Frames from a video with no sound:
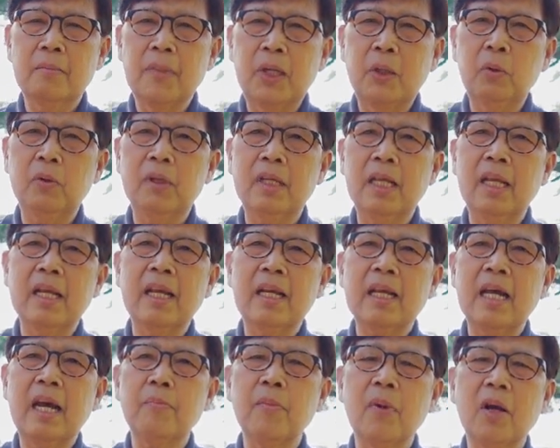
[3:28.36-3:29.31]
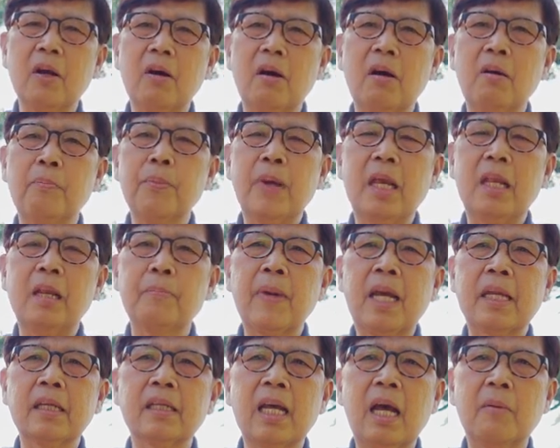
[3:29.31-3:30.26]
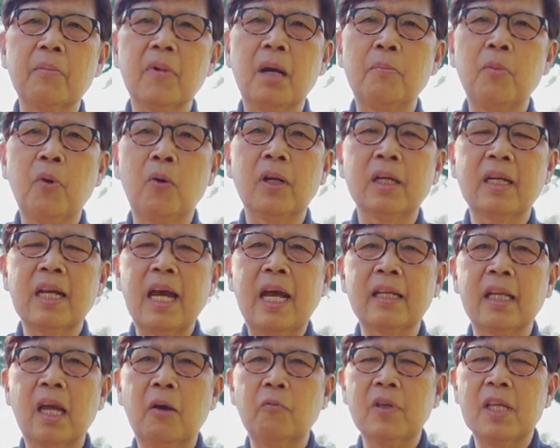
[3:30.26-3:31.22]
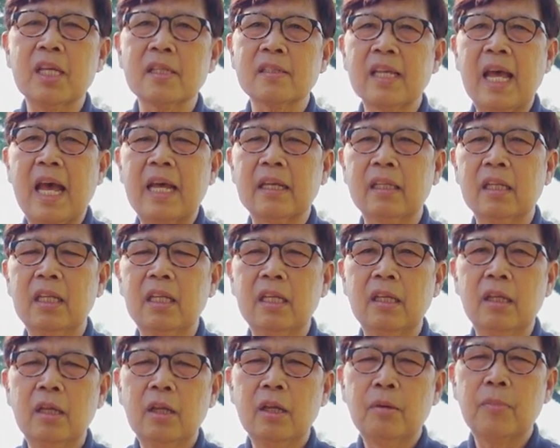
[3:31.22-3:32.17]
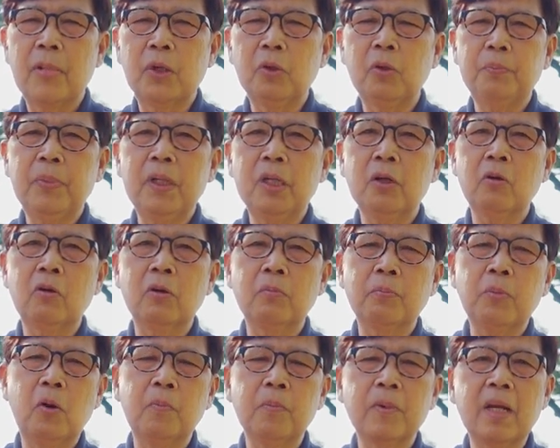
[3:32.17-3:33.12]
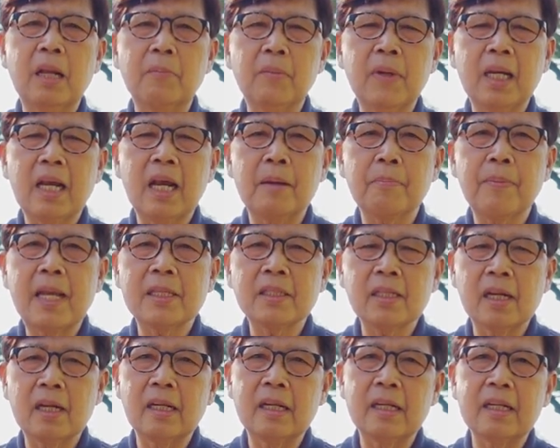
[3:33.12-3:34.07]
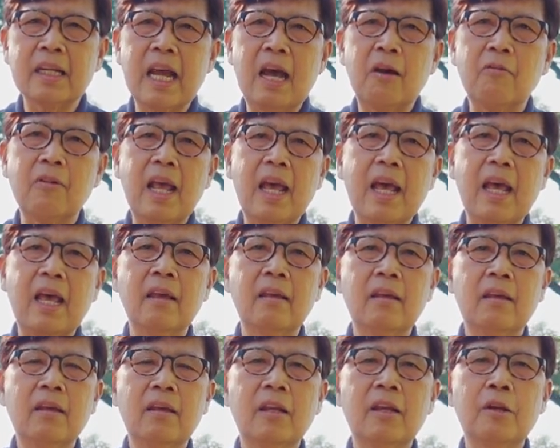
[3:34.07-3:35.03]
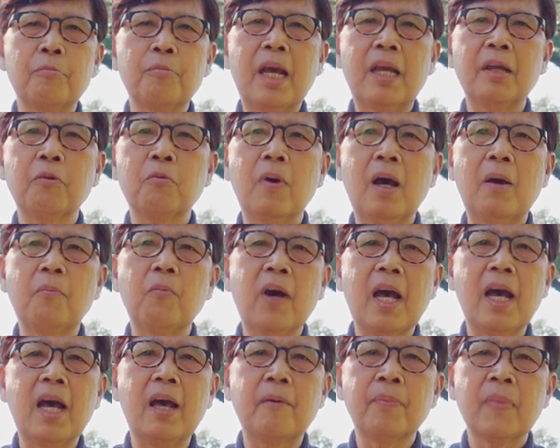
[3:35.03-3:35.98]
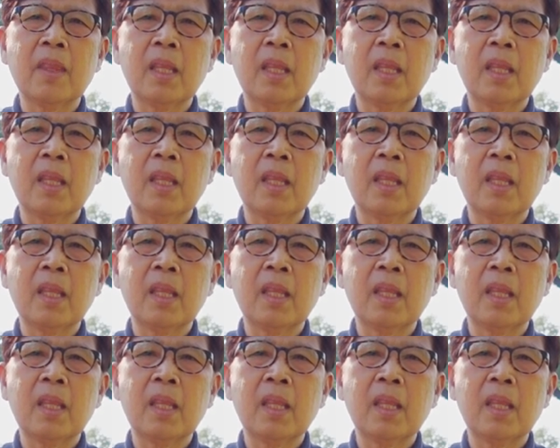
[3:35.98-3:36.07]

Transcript: มนุษย์เนี่ยนะครับก็เป็นไปตามกระบวนการทางวิทยาศาสตร์ที่มนุษย์เพิ่งค้นพบกันเมื่อการแพร่เจริญก้าวหน้านั่นหมายความว่า